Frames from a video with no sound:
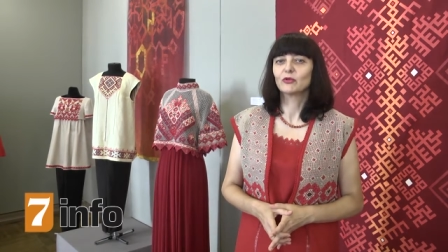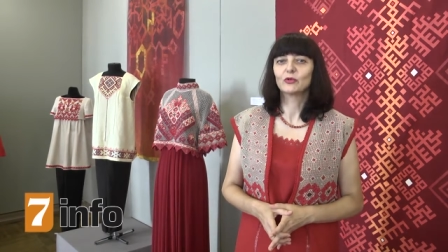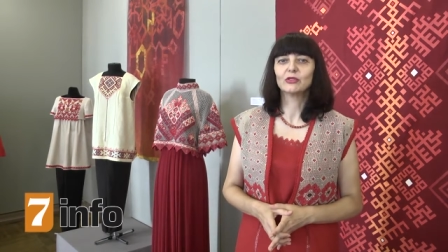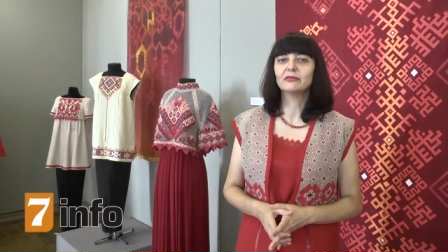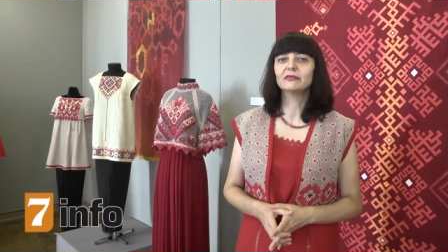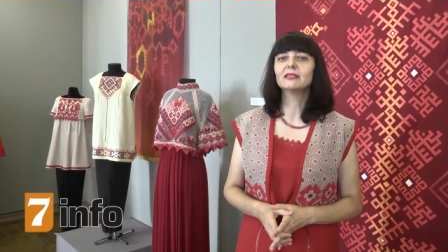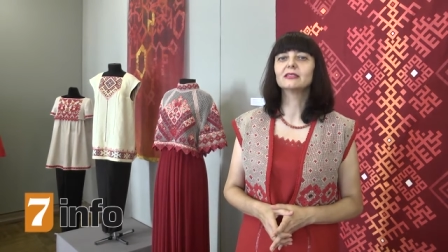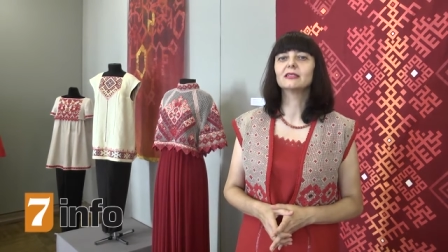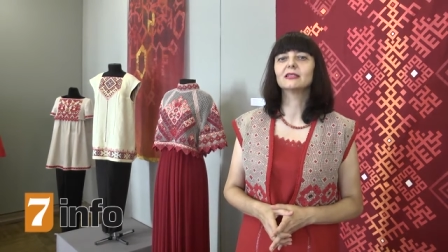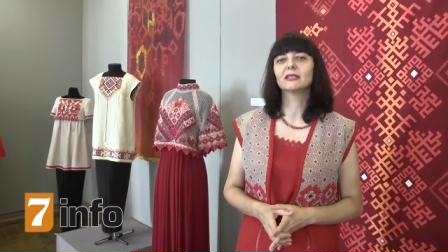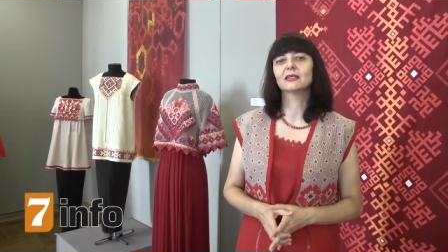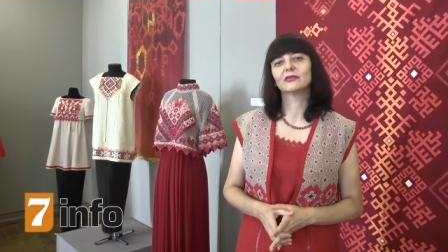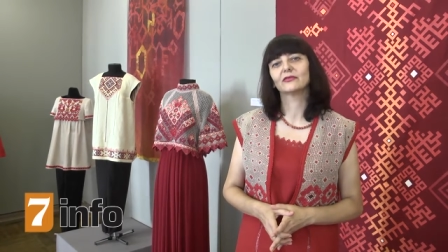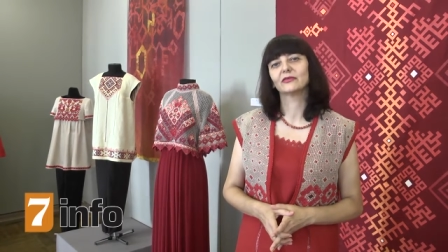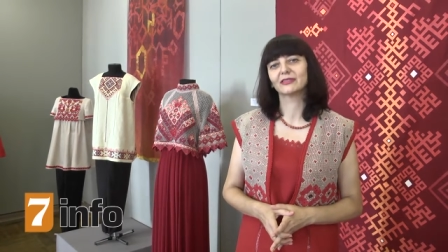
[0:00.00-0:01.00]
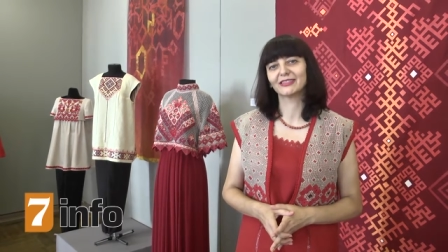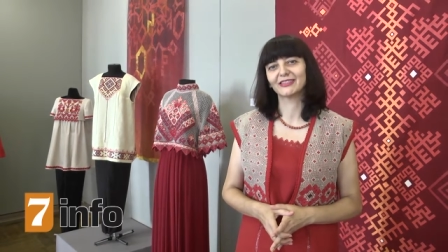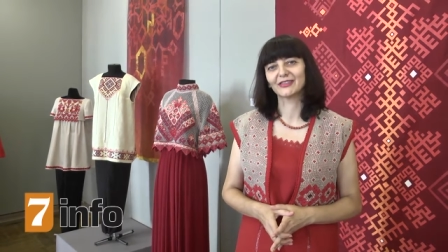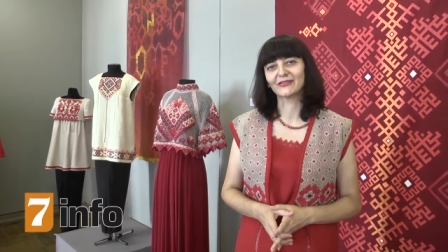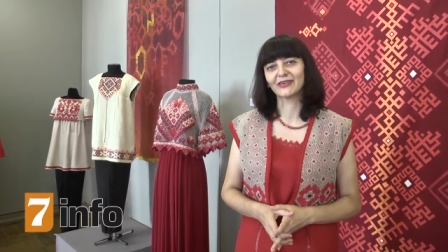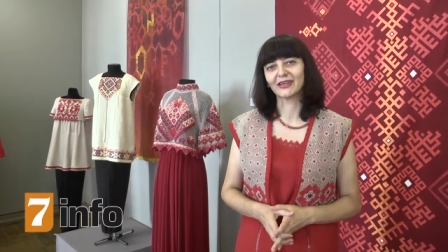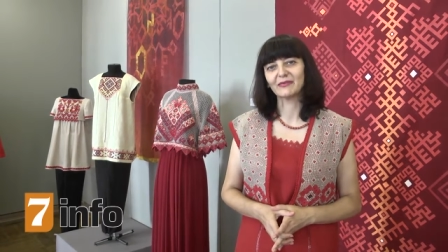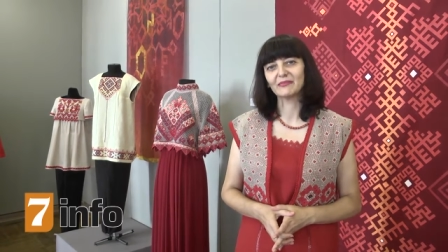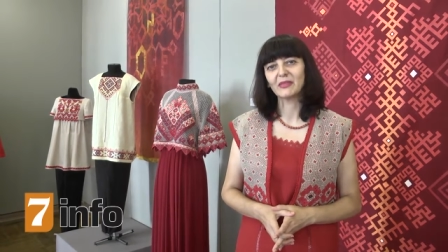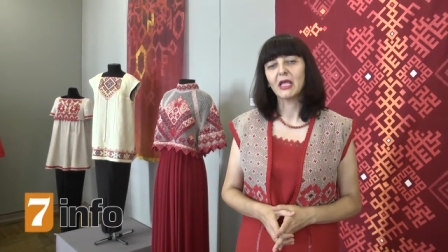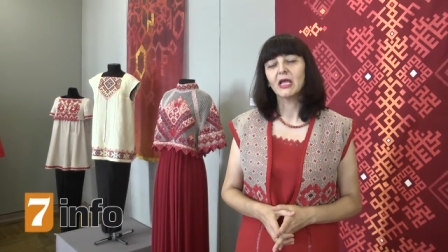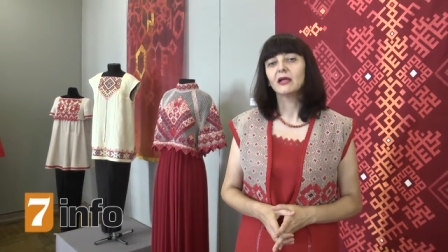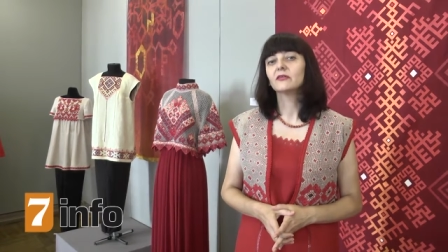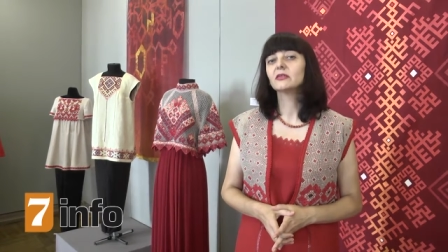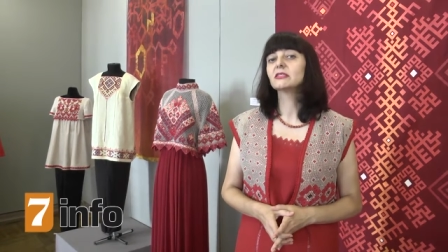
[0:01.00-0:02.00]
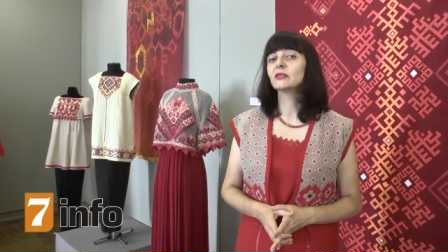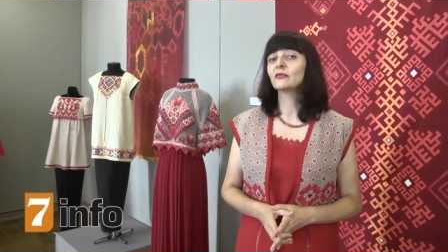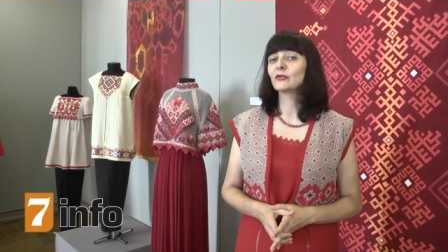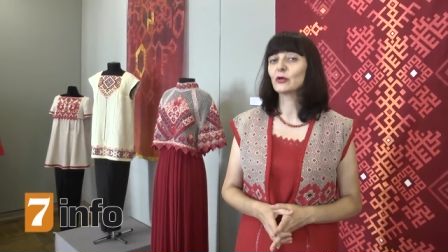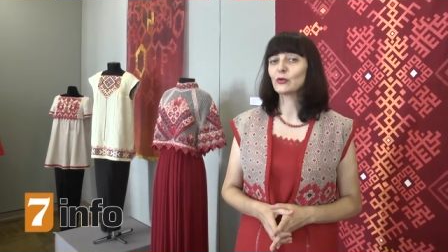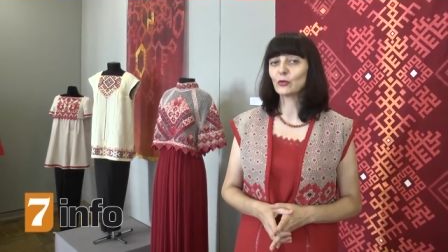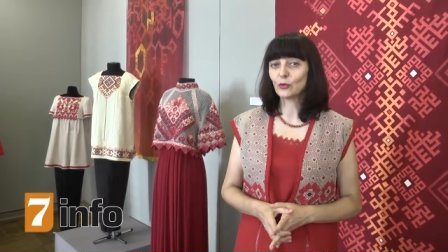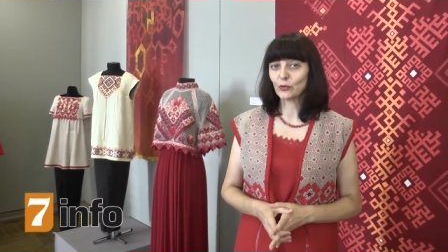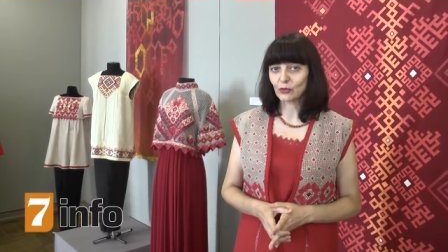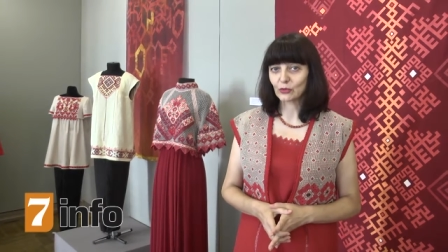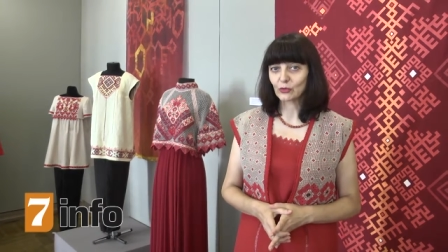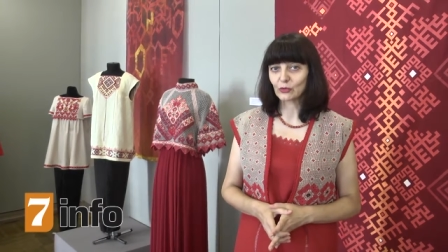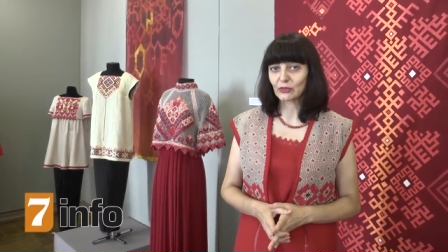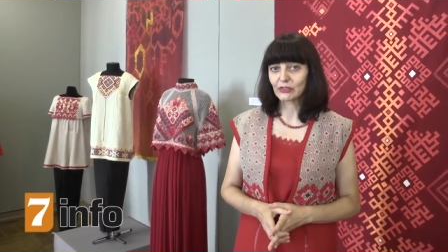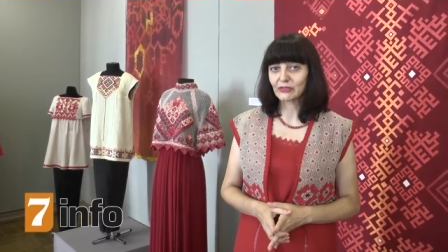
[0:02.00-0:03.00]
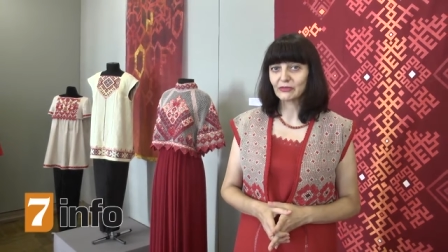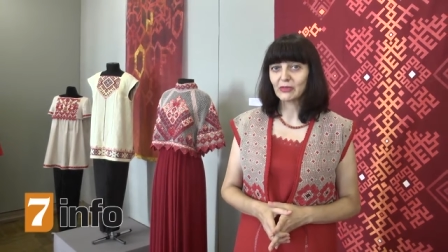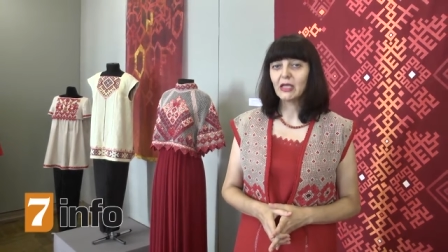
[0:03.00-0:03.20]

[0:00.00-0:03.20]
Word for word: Удивительная выставка. Выставка-конкурс